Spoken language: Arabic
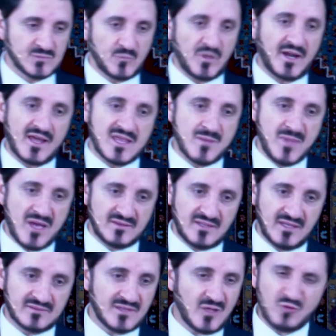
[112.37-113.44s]
يقول لك هذا
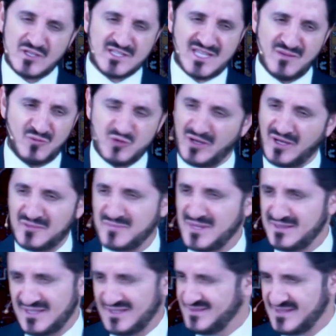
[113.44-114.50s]
ماده نحن لسنا مجرد
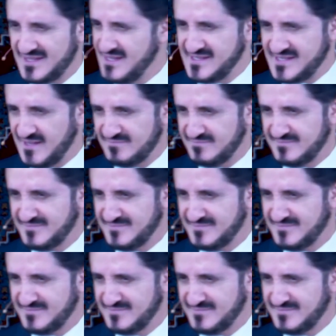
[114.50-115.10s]
ماده انسى